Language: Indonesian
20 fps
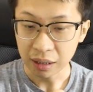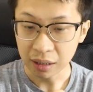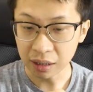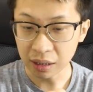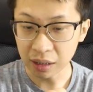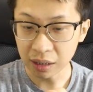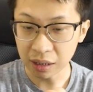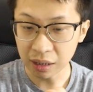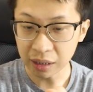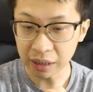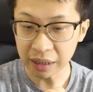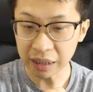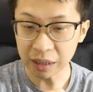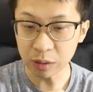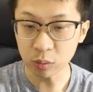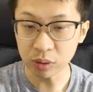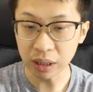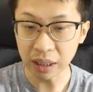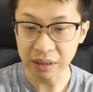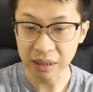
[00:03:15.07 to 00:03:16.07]
Uh,
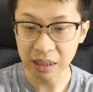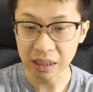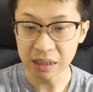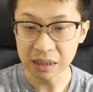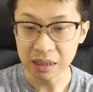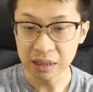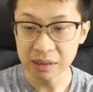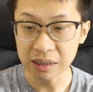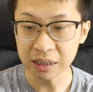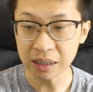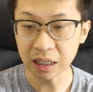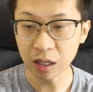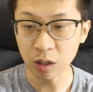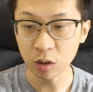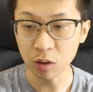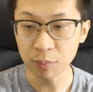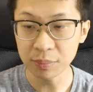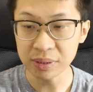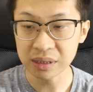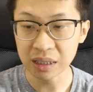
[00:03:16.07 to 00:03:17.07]
ini gunanya. Jadi
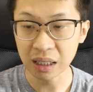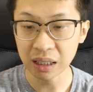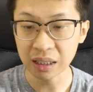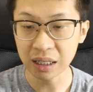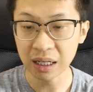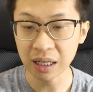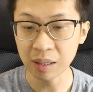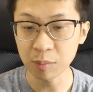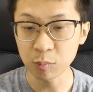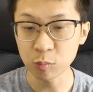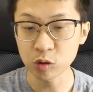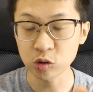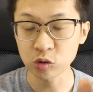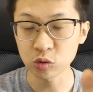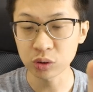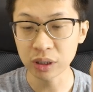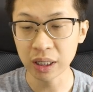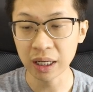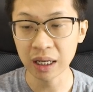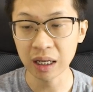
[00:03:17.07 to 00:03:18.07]
kalau misalnya
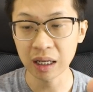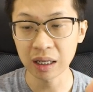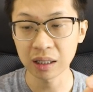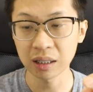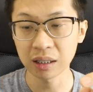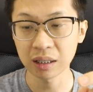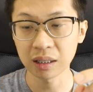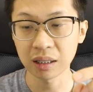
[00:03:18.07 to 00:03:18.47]
musuhnya